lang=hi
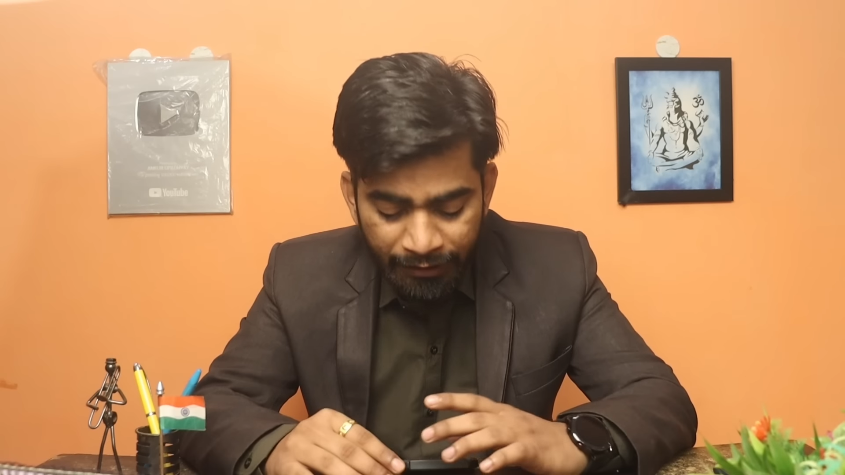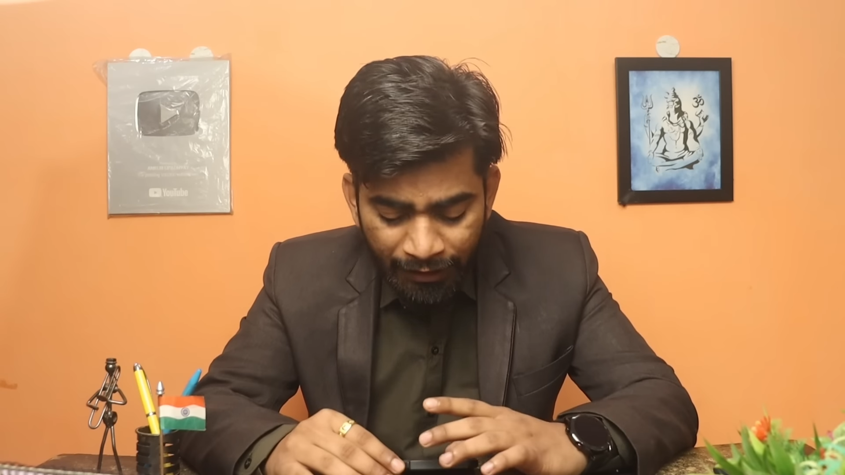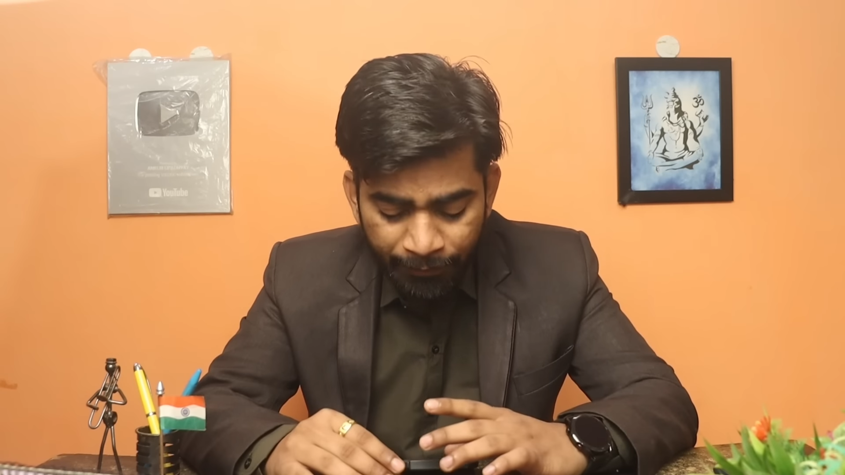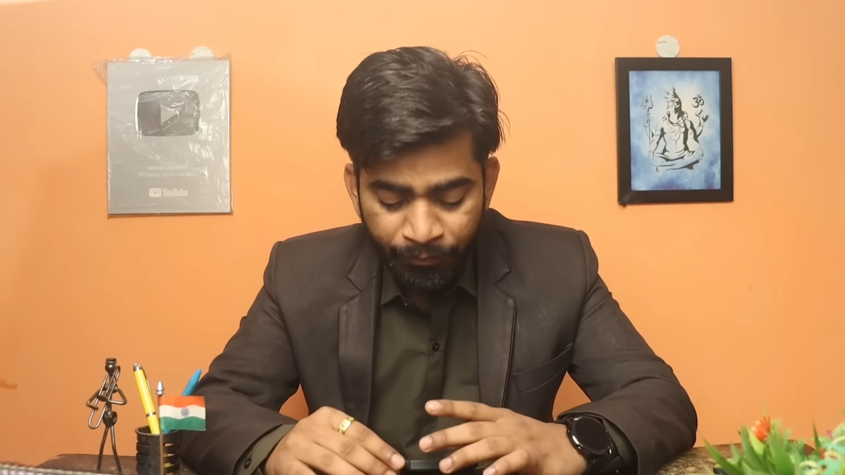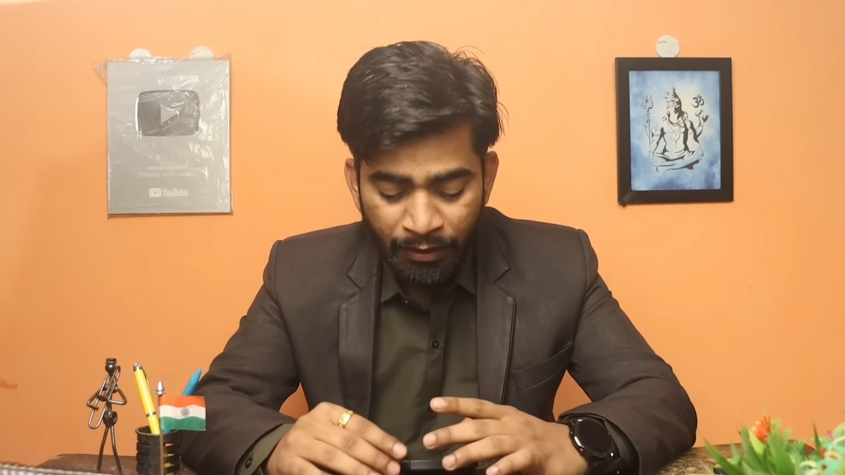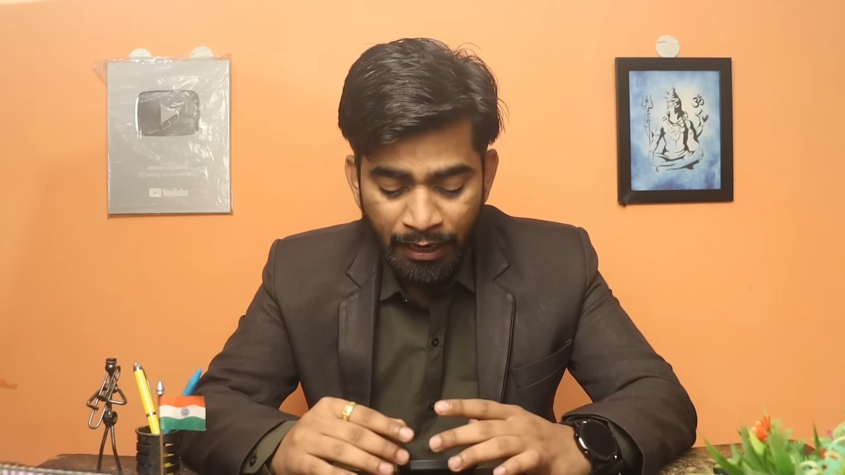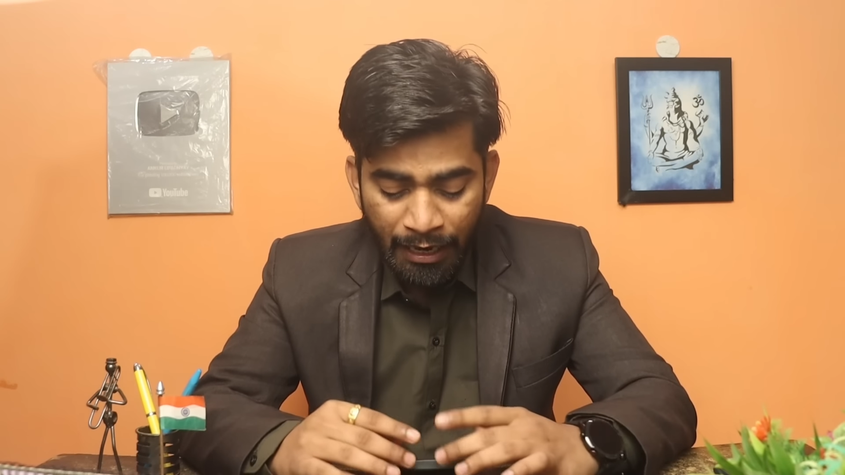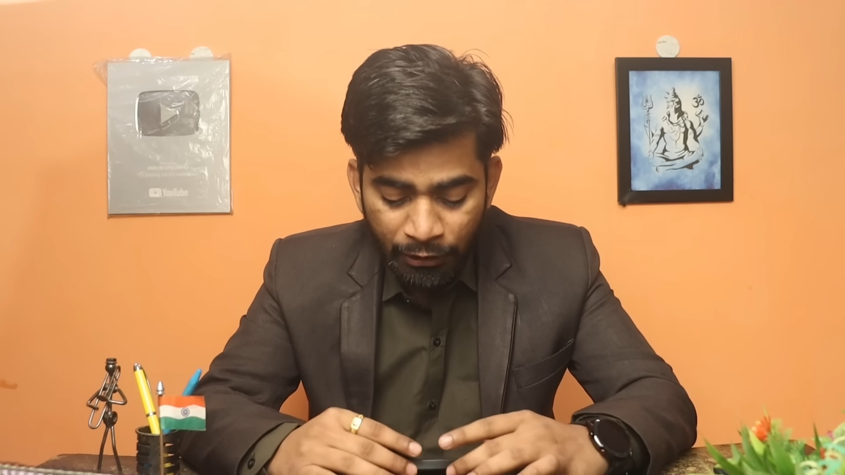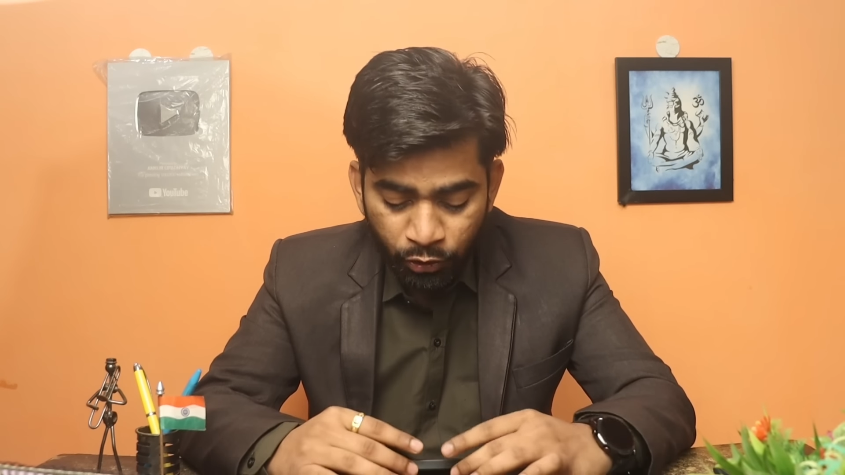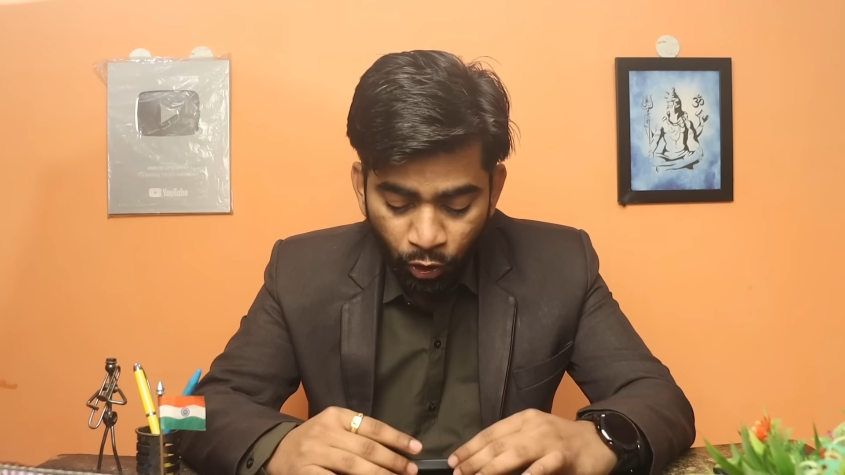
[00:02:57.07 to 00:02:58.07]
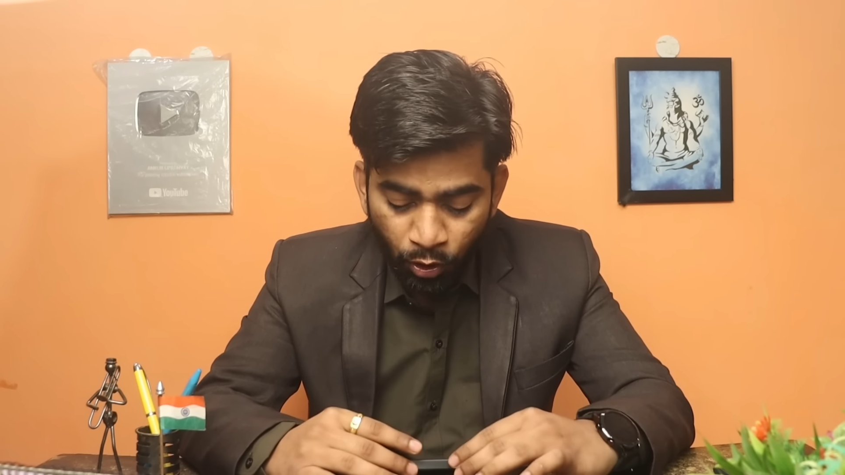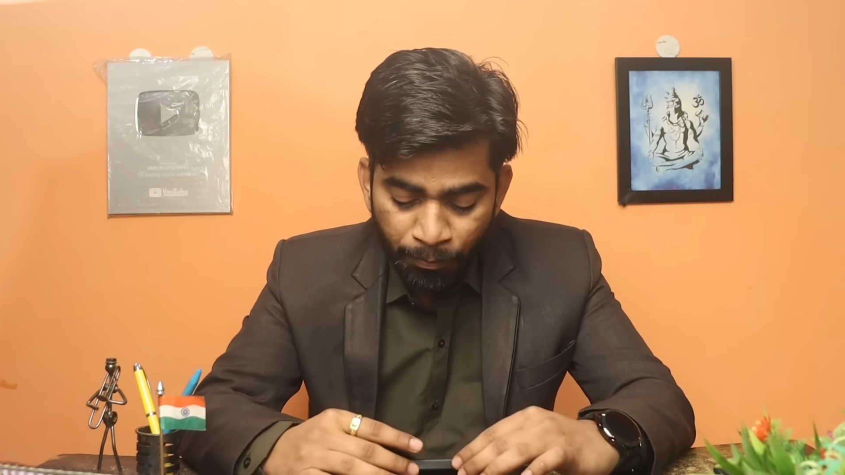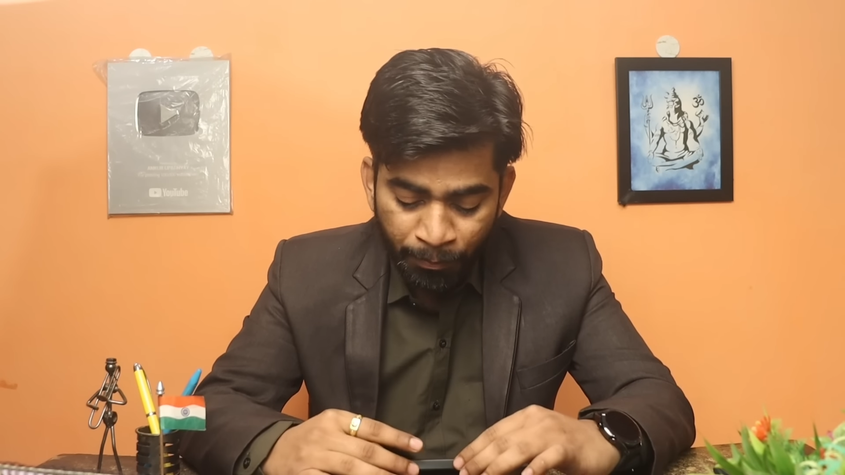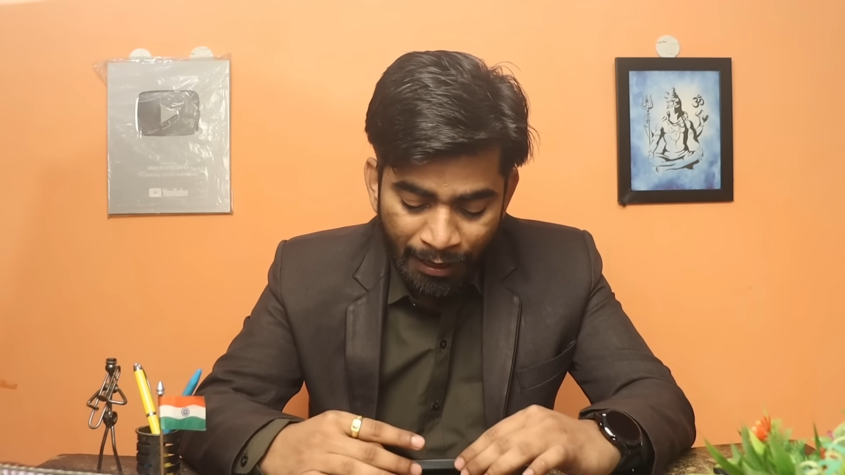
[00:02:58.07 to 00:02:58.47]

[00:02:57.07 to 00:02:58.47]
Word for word: ठीक है तो